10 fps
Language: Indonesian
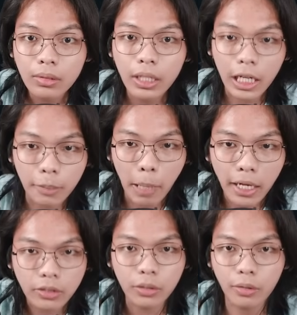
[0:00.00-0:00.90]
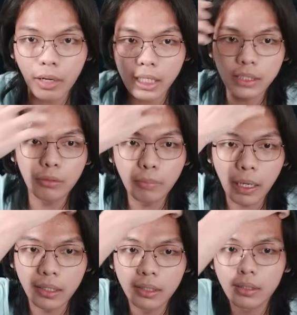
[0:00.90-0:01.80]
Deket banget cok suaranya
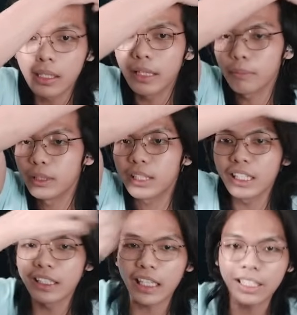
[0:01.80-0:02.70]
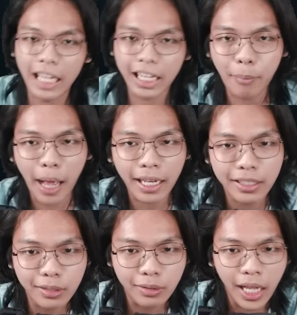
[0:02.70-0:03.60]
sumpah. Gak bisa detect dari mana
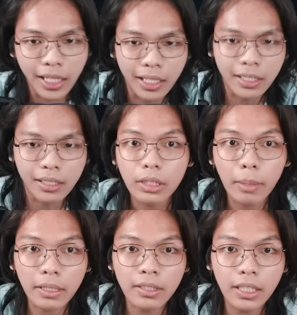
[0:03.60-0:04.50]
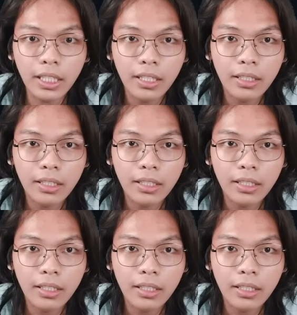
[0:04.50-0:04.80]
gitu loh, aneh. Di mana sih?